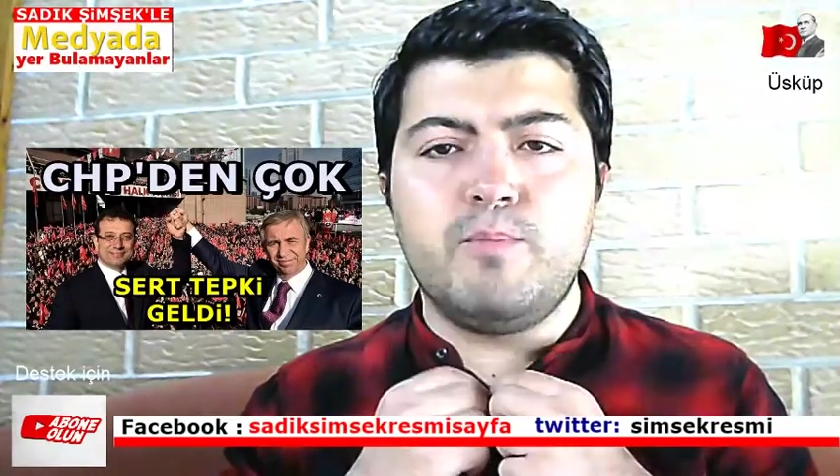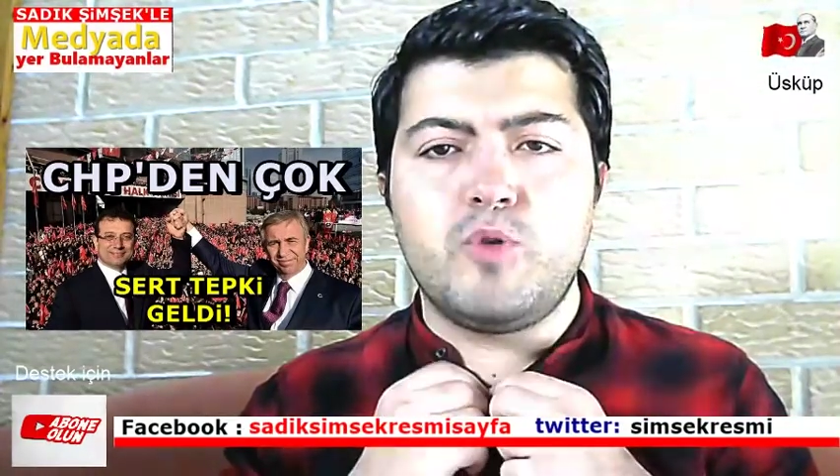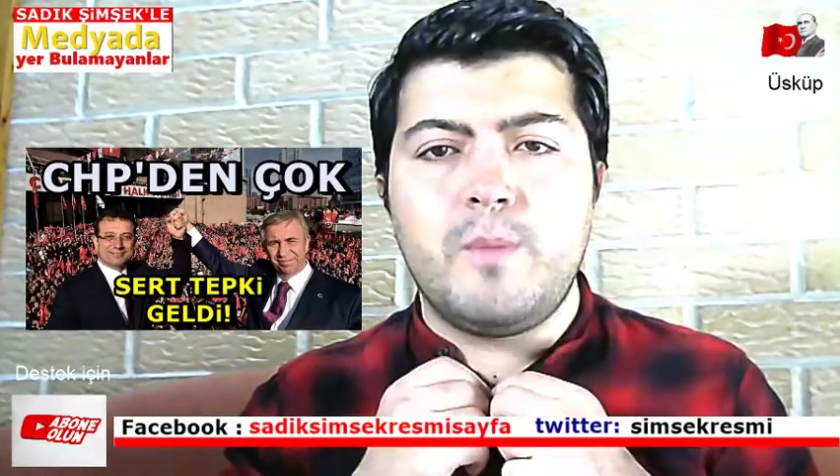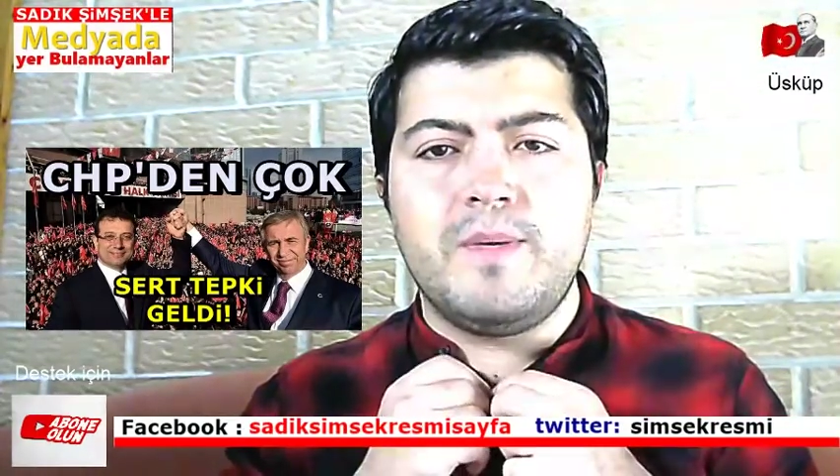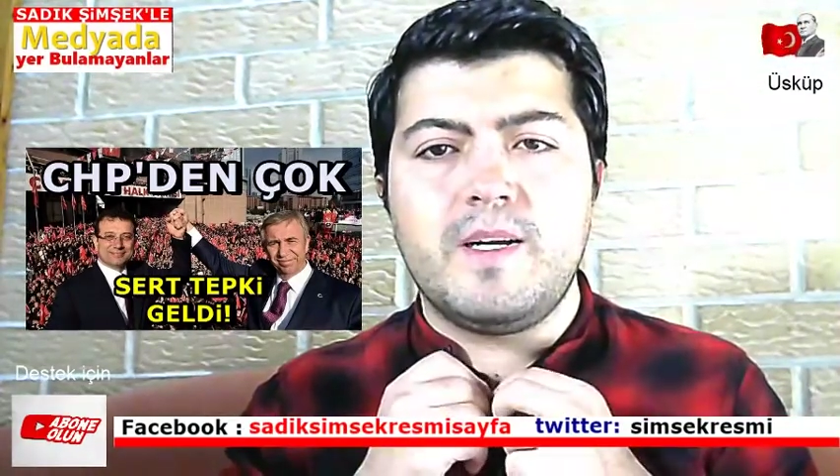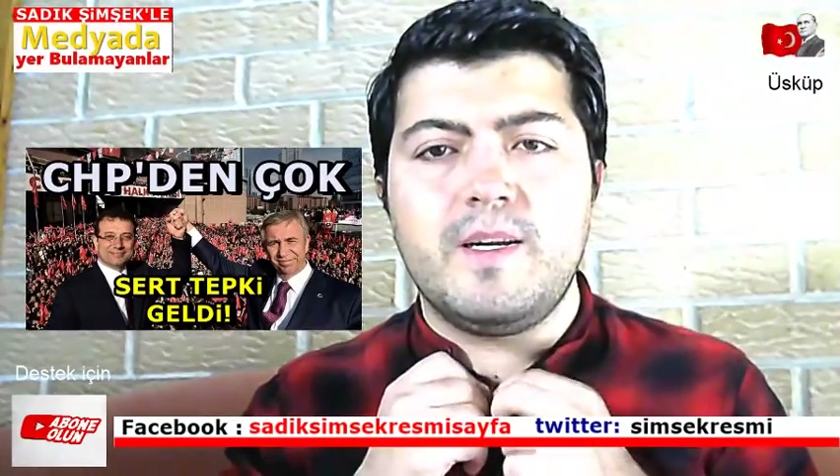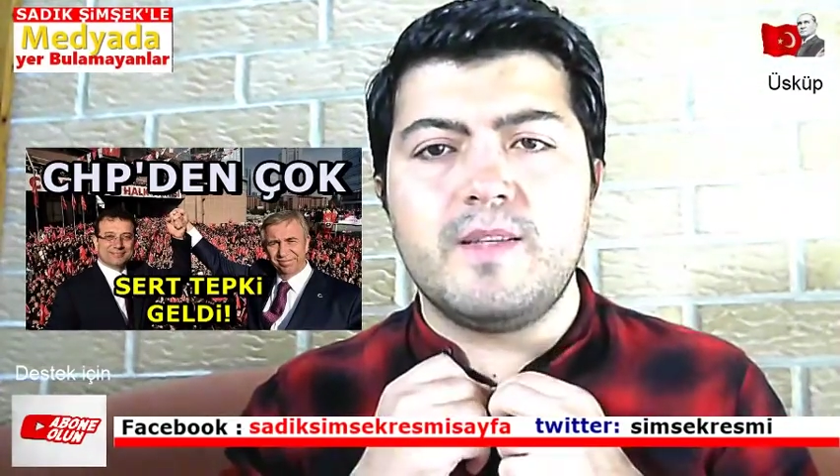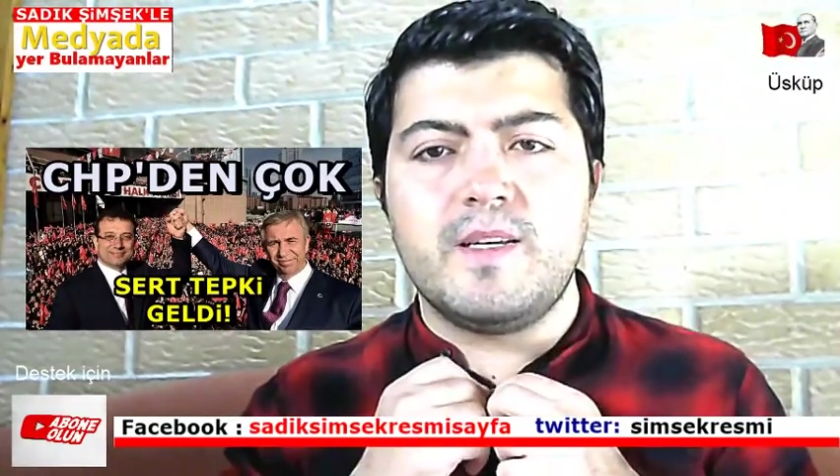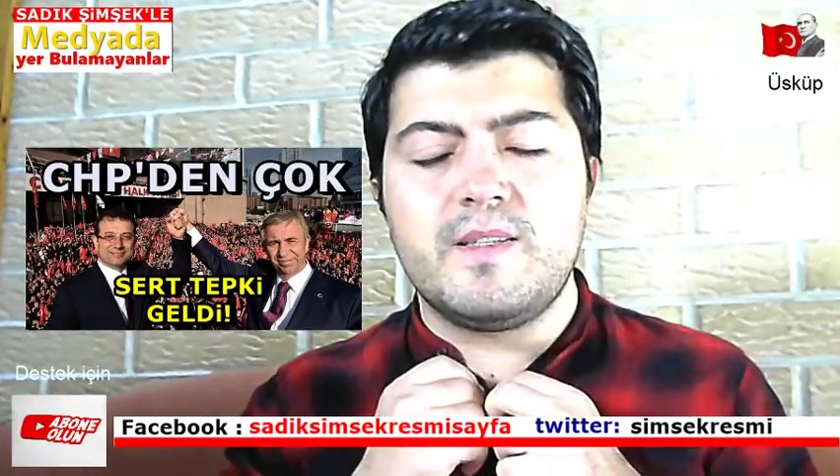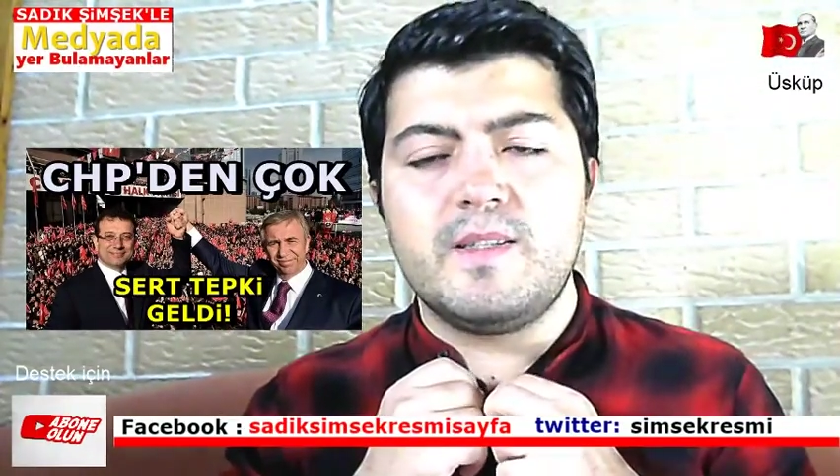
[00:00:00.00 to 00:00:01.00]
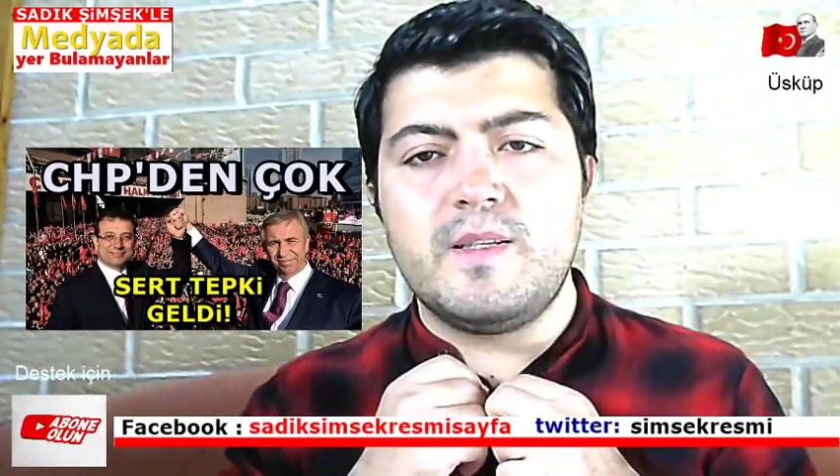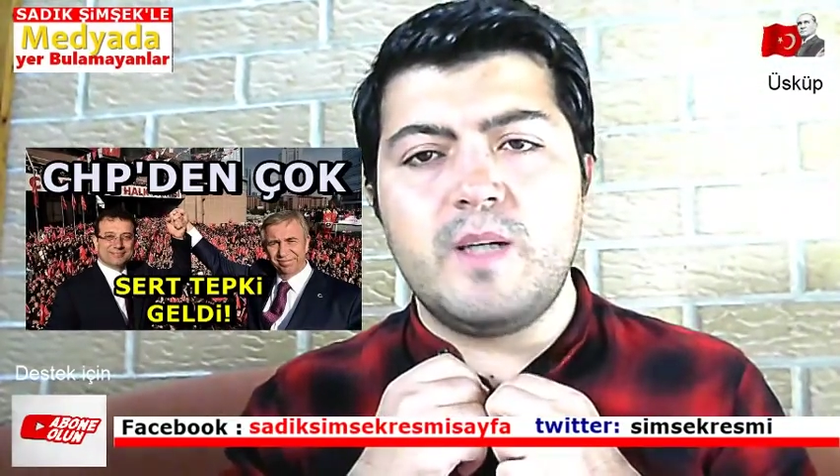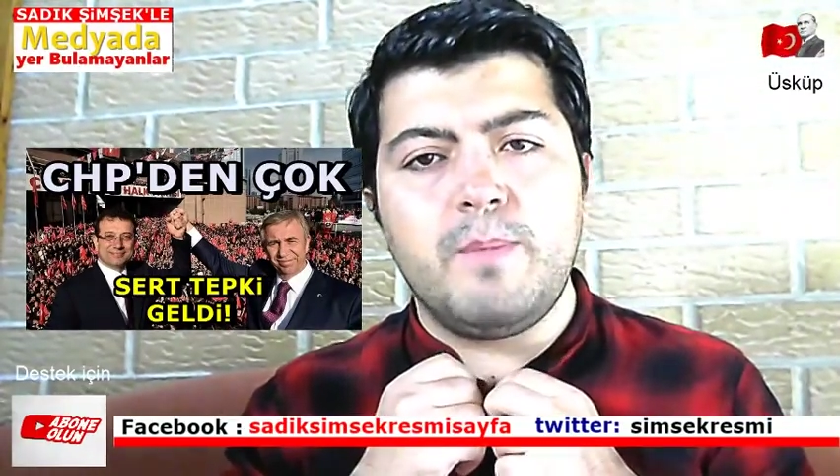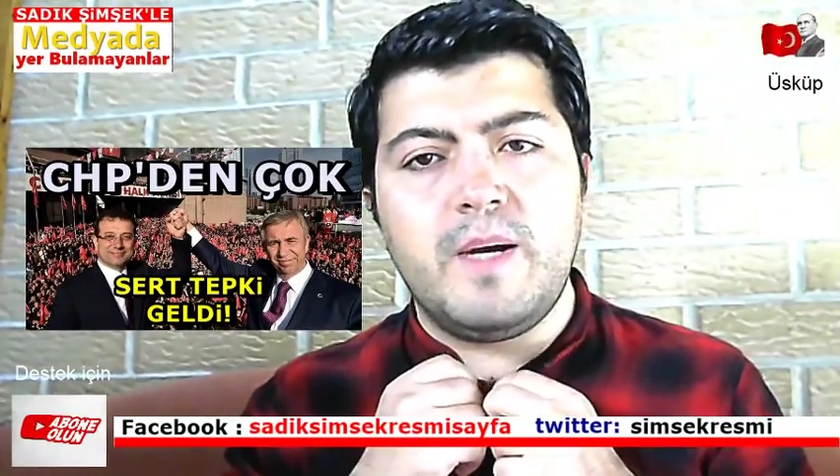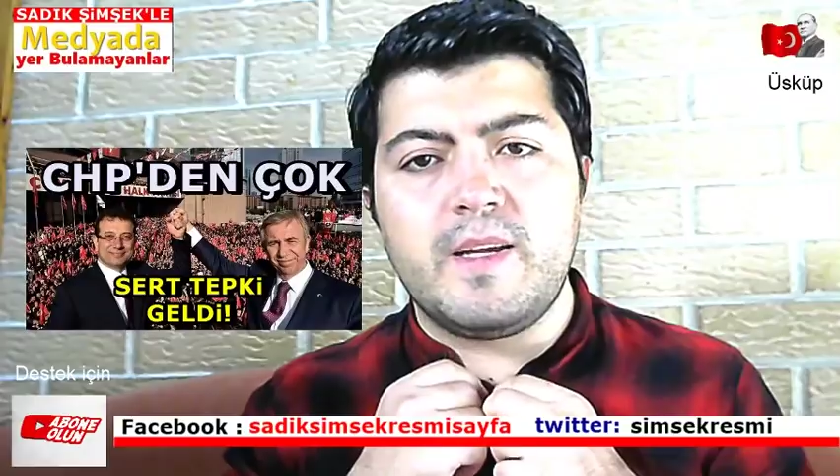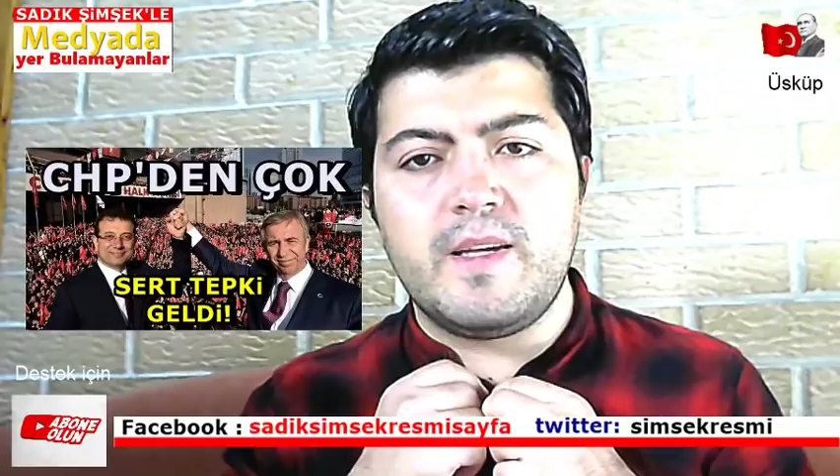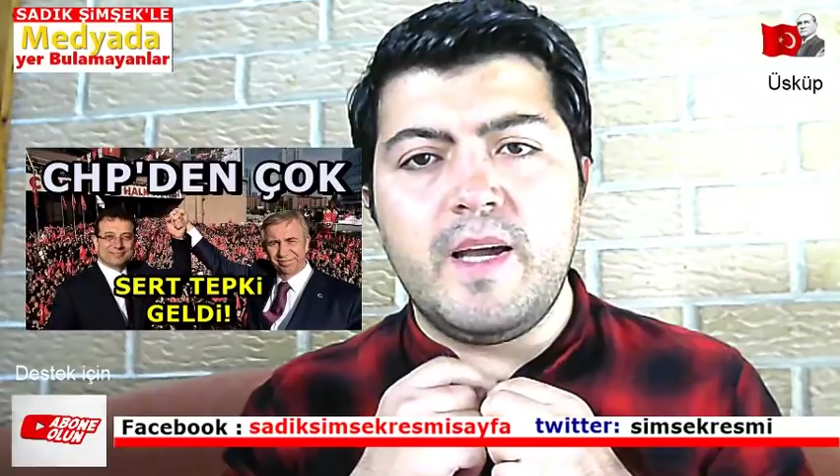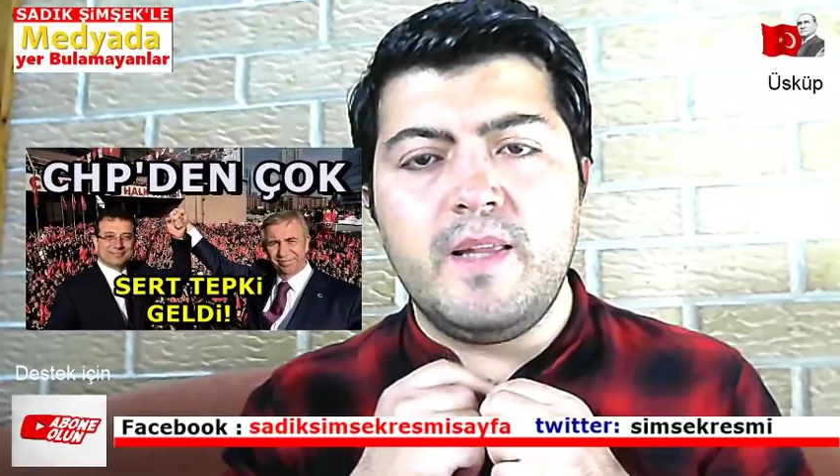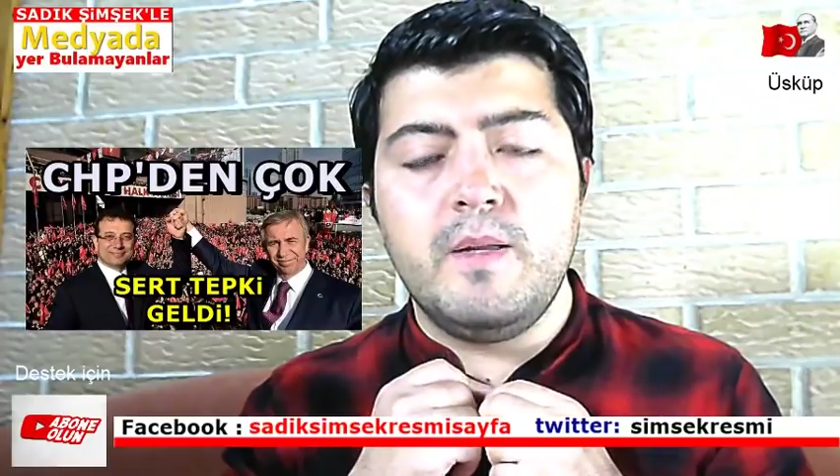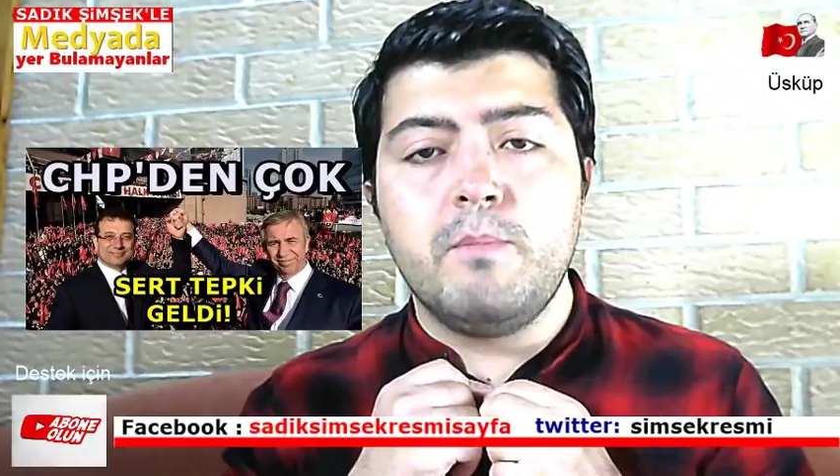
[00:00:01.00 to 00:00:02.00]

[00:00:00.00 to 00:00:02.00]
propagandasını yaparken